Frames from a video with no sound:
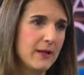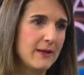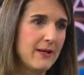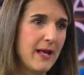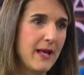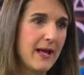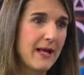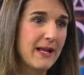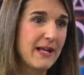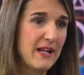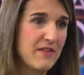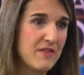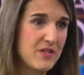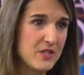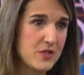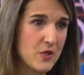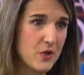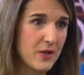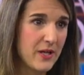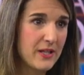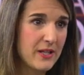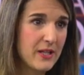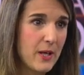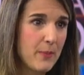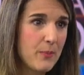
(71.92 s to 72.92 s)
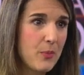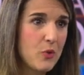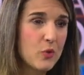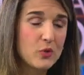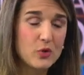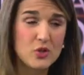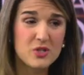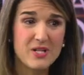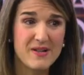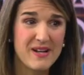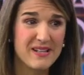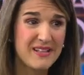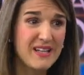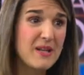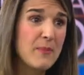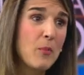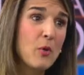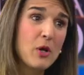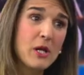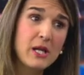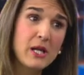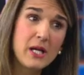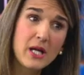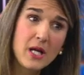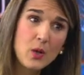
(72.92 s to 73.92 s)
de revisiones de puntos que van desde
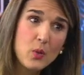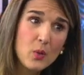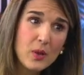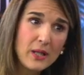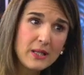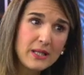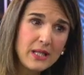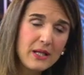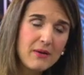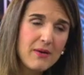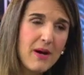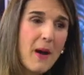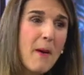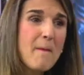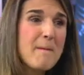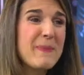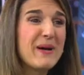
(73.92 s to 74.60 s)
política educativa,